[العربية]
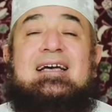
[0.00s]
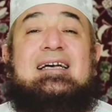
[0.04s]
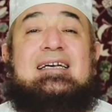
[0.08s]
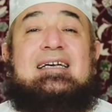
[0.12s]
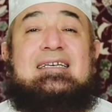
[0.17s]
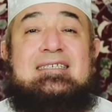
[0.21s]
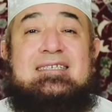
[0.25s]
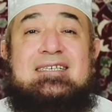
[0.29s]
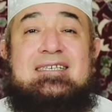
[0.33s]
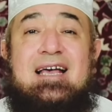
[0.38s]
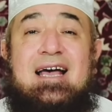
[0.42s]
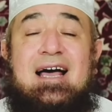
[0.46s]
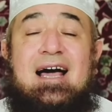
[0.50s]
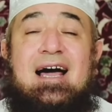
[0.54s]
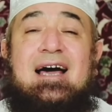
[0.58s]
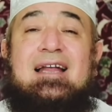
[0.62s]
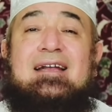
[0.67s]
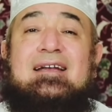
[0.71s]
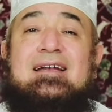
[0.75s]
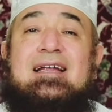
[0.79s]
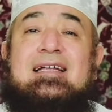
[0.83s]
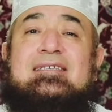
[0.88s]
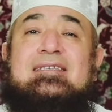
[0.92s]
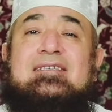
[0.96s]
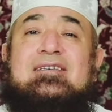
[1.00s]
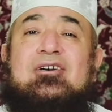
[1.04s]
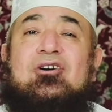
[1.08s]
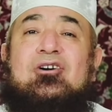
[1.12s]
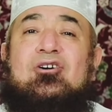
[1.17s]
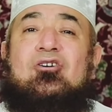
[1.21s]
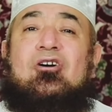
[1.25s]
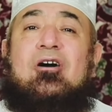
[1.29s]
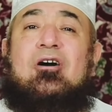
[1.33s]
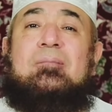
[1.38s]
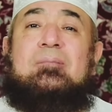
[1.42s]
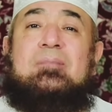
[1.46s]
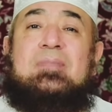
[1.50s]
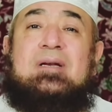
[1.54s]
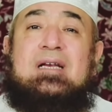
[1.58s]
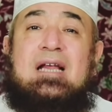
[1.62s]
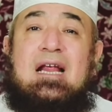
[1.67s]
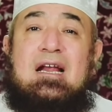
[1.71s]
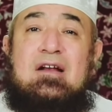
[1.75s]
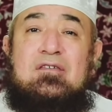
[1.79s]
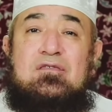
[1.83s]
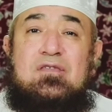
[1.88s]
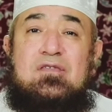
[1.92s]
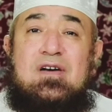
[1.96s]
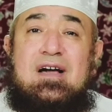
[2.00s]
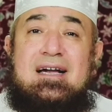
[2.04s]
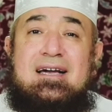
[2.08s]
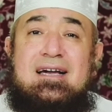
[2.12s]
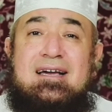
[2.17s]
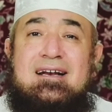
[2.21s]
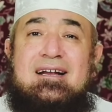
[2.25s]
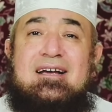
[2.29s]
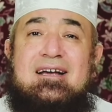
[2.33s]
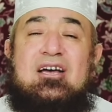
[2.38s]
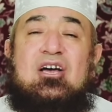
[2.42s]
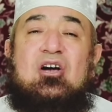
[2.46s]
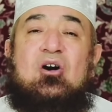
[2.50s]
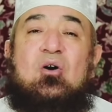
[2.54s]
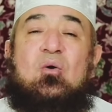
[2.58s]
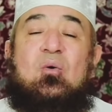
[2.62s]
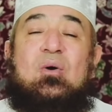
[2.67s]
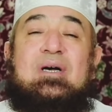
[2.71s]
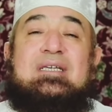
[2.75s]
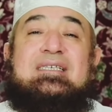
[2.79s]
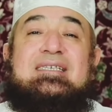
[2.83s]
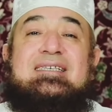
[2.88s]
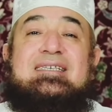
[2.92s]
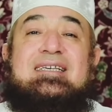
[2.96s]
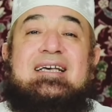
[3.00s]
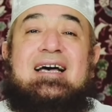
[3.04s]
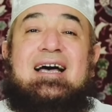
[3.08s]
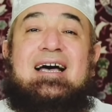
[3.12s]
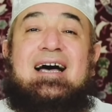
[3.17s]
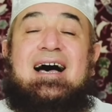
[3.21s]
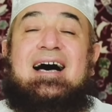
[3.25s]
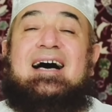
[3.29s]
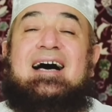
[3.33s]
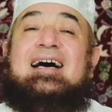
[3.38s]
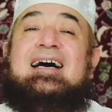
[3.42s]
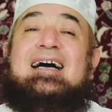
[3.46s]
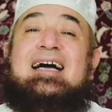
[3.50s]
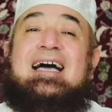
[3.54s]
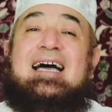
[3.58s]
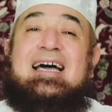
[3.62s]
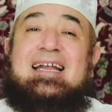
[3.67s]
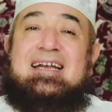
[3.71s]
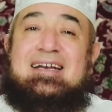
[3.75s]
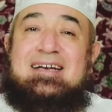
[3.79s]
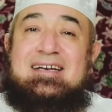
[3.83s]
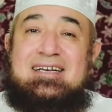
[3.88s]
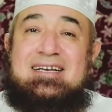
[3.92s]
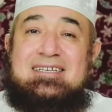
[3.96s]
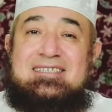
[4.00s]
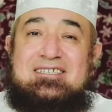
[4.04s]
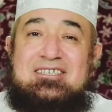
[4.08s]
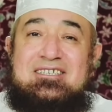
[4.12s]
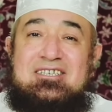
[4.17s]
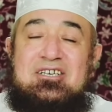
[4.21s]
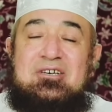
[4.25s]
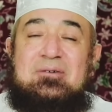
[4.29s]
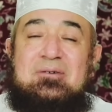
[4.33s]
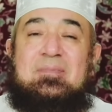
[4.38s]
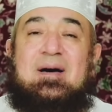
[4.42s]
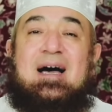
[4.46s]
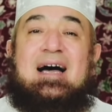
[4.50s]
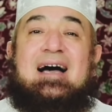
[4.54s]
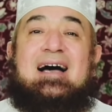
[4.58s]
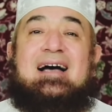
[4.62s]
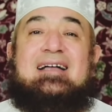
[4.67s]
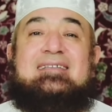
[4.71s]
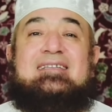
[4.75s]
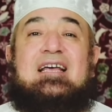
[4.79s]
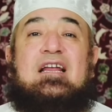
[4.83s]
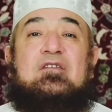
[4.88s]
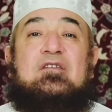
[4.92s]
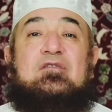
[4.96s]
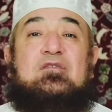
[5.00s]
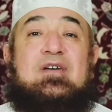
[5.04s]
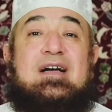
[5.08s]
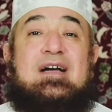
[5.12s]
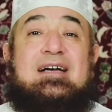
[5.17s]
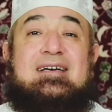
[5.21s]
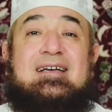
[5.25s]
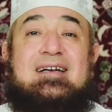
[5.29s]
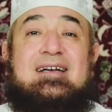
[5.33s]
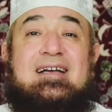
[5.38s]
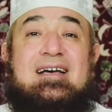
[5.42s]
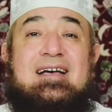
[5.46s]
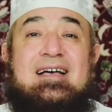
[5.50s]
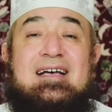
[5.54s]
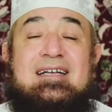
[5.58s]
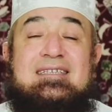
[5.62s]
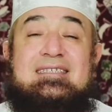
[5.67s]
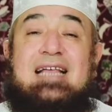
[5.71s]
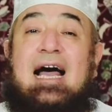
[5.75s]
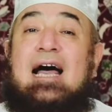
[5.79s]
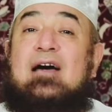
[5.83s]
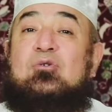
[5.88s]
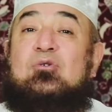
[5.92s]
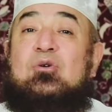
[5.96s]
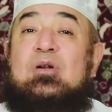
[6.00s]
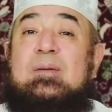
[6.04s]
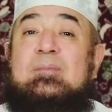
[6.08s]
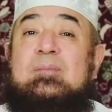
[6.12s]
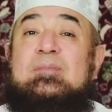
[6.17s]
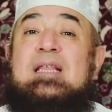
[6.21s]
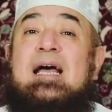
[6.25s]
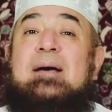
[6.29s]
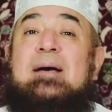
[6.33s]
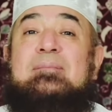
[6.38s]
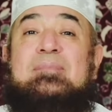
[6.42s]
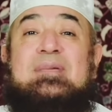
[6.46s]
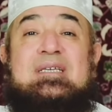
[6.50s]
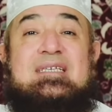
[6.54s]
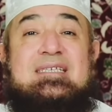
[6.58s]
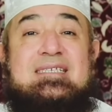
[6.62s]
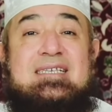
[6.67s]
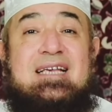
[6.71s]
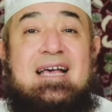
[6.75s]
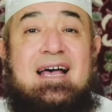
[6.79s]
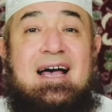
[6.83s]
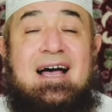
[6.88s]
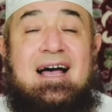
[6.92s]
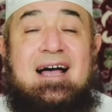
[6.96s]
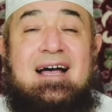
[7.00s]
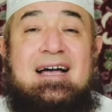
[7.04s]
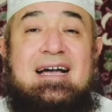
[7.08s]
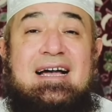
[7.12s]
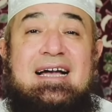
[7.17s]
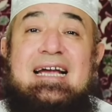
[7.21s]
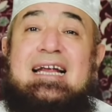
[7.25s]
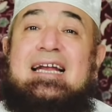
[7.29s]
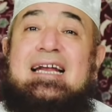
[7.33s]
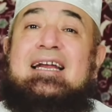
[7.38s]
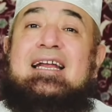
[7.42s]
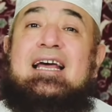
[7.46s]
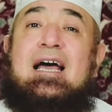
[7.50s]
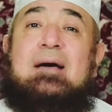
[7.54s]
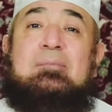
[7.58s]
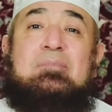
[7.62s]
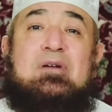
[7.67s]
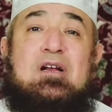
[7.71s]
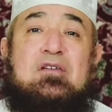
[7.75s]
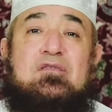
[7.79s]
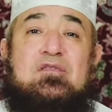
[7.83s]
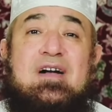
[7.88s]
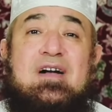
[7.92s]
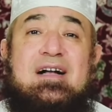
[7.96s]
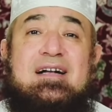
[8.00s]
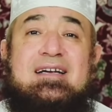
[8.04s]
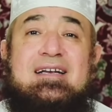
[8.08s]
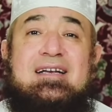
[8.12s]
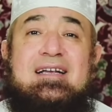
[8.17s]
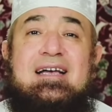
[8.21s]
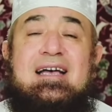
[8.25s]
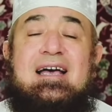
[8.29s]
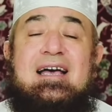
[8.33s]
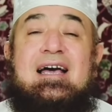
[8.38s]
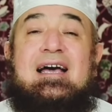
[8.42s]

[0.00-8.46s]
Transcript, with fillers: الساعة التي قبل الفجر والساعة التي بعد الفجر تعالوا نبدأ بالساعة اللي قبل الفجر